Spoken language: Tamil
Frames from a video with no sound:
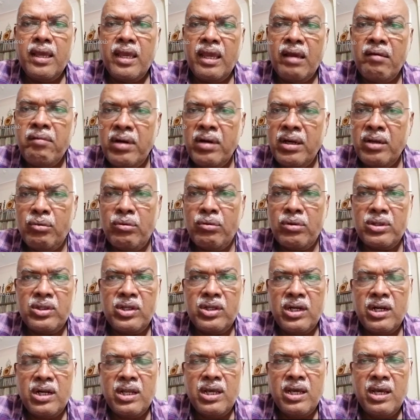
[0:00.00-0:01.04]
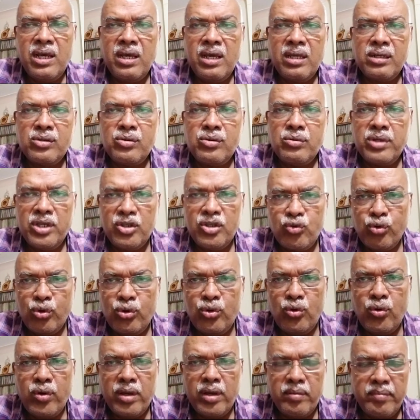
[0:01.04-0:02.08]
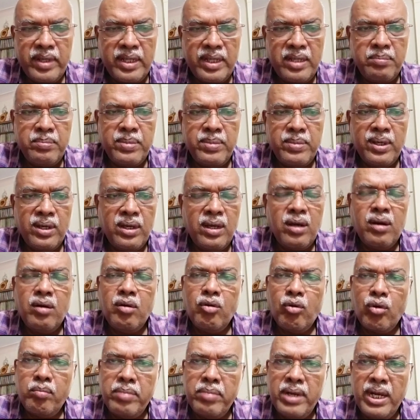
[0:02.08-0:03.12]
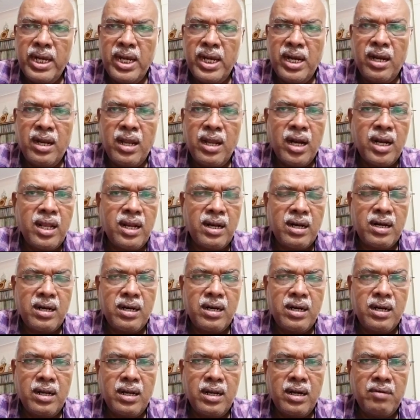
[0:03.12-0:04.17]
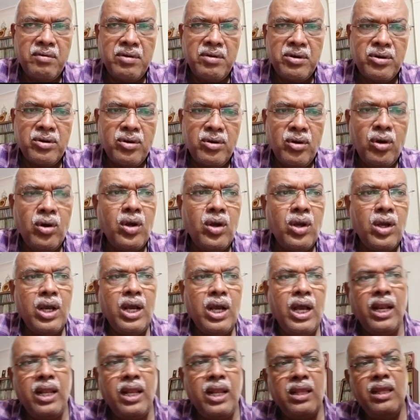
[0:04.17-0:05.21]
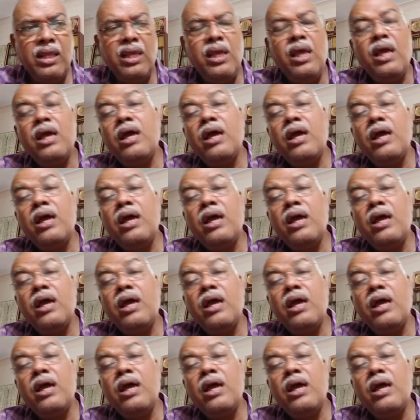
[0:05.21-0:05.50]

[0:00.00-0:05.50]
எவன்கிட்ட ஒருத்தன்ட்ட இருக்கக்கூடிய சொத்தினுடைய மதிப்பு ஒரு பில்லியன் டாலர் அவ்வளோ இருக்கோ அல்லது